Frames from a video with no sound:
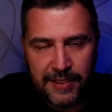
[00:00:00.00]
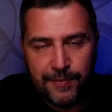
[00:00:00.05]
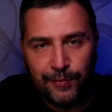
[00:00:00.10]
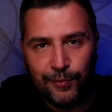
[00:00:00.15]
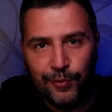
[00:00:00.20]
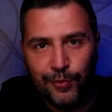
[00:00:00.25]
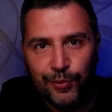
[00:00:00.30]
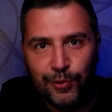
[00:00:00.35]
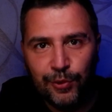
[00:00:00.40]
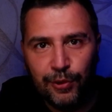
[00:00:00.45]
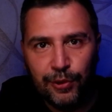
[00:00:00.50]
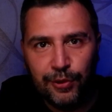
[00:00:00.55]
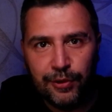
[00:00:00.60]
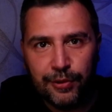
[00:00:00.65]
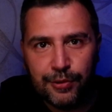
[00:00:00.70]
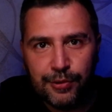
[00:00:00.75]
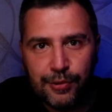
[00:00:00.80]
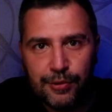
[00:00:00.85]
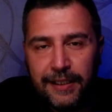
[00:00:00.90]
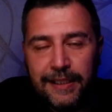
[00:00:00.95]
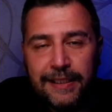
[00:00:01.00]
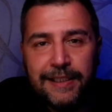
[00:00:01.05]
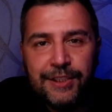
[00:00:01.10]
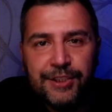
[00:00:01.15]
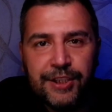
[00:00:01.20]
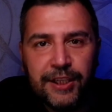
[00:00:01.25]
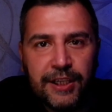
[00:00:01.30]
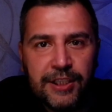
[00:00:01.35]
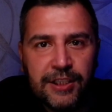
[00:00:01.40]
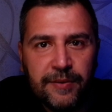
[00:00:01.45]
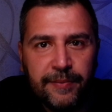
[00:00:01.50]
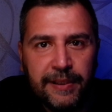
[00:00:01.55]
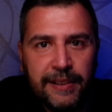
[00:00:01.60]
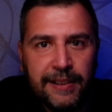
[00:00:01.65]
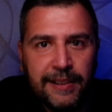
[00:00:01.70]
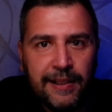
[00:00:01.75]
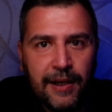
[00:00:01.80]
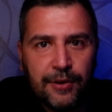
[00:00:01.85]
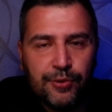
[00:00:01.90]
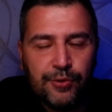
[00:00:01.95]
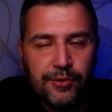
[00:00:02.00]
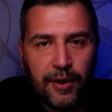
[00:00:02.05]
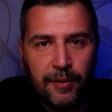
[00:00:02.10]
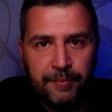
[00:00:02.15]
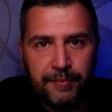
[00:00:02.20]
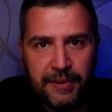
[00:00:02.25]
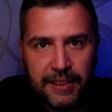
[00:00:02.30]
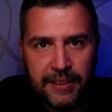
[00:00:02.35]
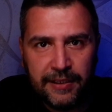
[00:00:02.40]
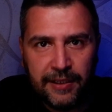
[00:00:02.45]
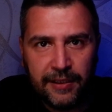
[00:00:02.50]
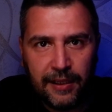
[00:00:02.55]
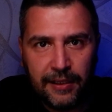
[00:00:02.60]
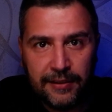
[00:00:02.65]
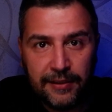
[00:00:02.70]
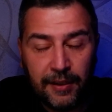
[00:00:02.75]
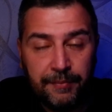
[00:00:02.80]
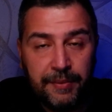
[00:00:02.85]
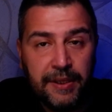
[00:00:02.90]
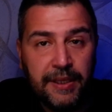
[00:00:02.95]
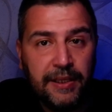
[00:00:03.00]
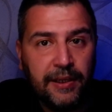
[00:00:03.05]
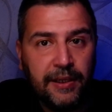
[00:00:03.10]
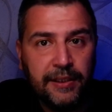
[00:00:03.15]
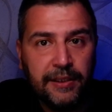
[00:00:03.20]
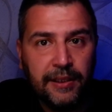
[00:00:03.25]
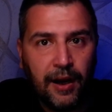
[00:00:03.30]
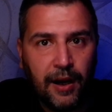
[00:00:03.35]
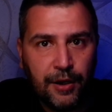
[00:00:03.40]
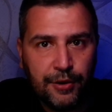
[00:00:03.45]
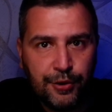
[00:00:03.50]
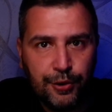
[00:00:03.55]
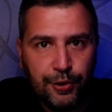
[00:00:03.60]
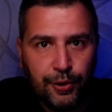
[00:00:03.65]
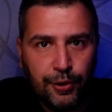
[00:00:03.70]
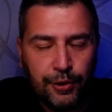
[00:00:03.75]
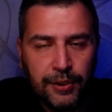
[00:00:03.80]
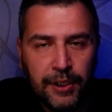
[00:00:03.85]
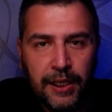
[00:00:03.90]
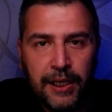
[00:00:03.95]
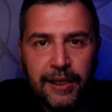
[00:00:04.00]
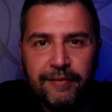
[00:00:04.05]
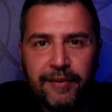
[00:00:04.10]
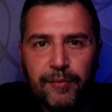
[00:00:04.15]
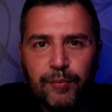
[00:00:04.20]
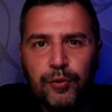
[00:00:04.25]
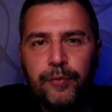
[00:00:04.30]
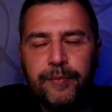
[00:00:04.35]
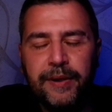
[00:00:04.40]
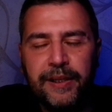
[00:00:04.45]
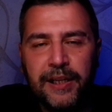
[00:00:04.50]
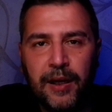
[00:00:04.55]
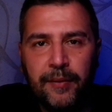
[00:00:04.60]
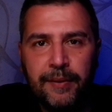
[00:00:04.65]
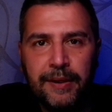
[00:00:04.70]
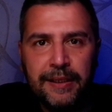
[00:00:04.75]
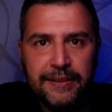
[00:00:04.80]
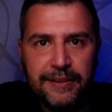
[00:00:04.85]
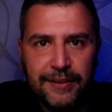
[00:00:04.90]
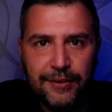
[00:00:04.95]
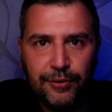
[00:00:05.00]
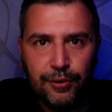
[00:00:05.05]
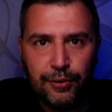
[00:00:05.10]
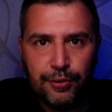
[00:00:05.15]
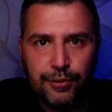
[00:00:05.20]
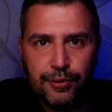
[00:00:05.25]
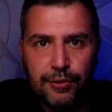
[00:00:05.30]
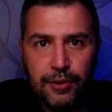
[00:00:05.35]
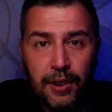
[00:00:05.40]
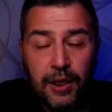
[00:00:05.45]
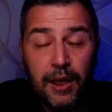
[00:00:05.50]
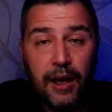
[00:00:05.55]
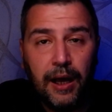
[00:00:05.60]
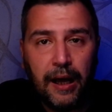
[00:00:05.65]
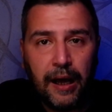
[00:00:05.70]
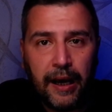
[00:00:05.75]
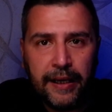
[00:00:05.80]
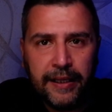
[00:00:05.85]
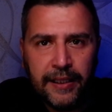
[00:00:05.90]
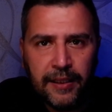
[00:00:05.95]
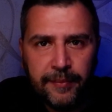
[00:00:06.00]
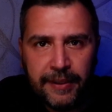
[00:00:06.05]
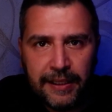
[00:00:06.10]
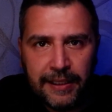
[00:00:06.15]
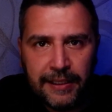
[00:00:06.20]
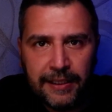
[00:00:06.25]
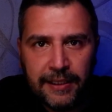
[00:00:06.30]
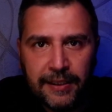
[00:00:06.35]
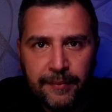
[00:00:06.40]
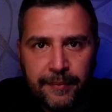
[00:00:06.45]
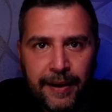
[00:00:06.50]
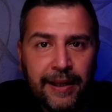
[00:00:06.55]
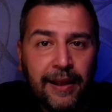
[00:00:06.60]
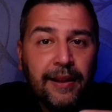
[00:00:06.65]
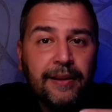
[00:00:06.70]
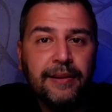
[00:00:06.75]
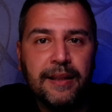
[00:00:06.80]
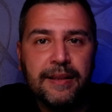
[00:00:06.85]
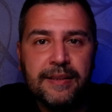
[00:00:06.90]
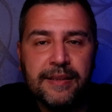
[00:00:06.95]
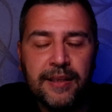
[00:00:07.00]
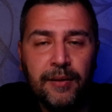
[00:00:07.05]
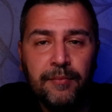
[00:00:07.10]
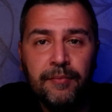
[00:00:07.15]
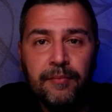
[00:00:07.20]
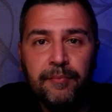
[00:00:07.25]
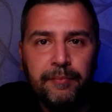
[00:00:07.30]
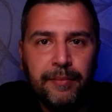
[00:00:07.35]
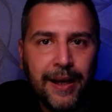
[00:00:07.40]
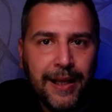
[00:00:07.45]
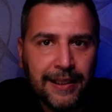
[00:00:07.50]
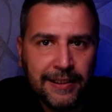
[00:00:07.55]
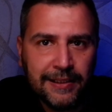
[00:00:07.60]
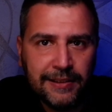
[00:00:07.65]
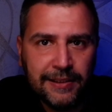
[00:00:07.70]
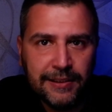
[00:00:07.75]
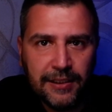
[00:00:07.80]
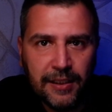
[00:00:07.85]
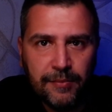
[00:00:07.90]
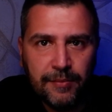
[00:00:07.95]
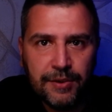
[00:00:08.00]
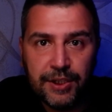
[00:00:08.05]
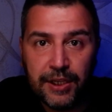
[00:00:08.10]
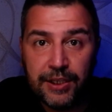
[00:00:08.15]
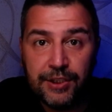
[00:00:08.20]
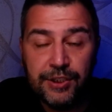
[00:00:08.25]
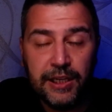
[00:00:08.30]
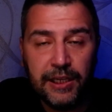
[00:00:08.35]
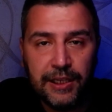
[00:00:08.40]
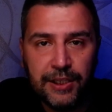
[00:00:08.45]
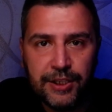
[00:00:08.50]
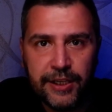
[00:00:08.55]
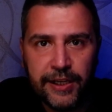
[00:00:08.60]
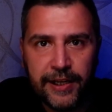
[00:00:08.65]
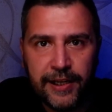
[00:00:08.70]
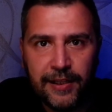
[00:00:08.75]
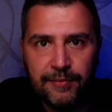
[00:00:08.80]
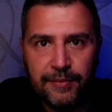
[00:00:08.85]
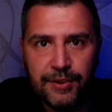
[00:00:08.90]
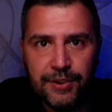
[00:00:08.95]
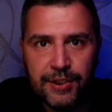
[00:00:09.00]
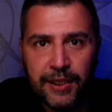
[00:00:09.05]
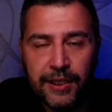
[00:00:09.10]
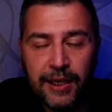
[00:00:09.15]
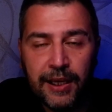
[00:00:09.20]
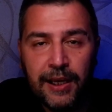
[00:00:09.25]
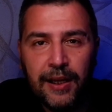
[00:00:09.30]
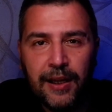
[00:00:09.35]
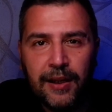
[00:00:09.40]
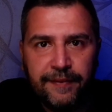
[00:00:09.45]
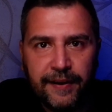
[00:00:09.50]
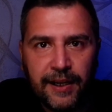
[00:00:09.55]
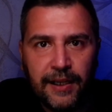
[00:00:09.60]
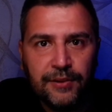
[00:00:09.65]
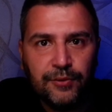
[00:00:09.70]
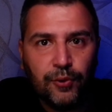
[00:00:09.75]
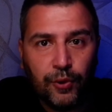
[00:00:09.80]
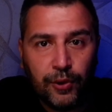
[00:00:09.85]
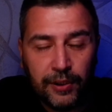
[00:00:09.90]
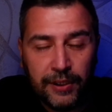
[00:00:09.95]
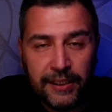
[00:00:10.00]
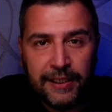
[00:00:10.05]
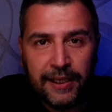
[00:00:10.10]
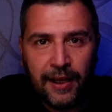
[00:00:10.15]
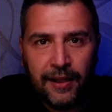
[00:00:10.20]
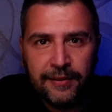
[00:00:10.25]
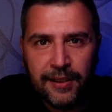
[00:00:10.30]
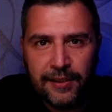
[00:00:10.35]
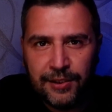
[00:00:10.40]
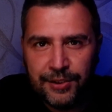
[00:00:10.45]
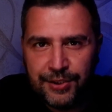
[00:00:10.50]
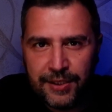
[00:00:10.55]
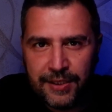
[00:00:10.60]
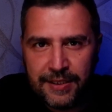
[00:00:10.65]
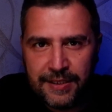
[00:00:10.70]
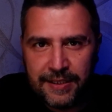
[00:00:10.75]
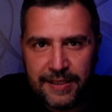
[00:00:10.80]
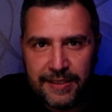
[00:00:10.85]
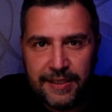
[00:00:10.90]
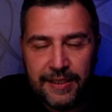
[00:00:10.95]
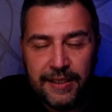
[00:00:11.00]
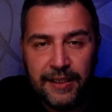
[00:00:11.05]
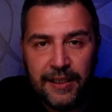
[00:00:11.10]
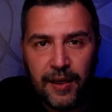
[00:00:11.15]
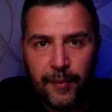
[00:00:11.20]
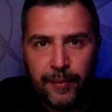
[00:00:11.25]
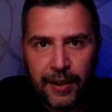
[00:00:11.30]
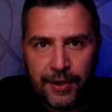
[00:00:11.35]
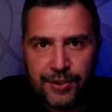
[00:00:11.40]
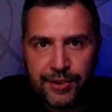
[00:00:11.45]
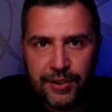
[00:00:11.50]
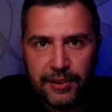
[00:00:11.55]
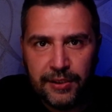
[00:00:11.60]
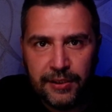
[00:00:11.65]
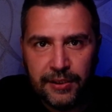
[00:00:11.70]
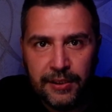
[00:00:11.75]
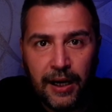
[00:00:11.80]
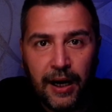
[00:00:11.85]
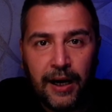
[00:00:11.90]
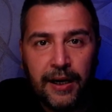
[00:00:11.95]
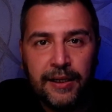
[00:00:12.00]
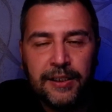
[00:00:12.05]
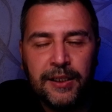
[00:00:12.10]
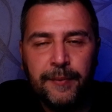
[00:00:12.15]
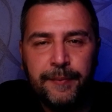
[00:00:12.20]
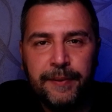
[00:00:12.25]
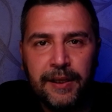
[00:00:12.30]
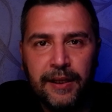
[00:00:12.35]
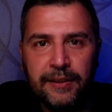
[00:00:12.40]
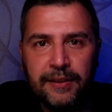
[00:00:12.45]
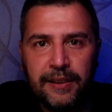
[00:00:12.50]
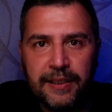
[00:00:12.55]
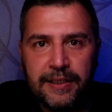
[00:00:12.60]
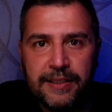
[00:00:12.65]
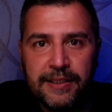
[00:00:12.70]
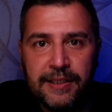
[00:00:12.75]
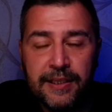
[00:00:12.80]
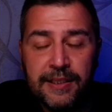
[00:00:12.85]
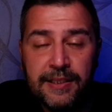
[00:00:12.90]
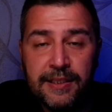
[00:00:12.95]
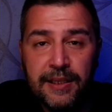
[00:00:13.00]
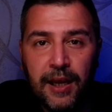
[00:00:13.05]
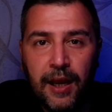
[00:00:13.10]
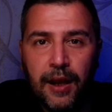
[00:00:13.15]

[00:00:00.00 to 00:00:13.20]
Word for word: biz bunu uyguluyoruz. İlgi çekici bilgiler sunan bir kanaldan bir yayını açıyor ve bunu beraber dinliyoruz. Aynı bilgiyi ben anlatsam belki dinlemeyecek, çekici gelmeyecek. Fakat oradaki anlatıcının sesinin yabancılığı, arka plandaki ses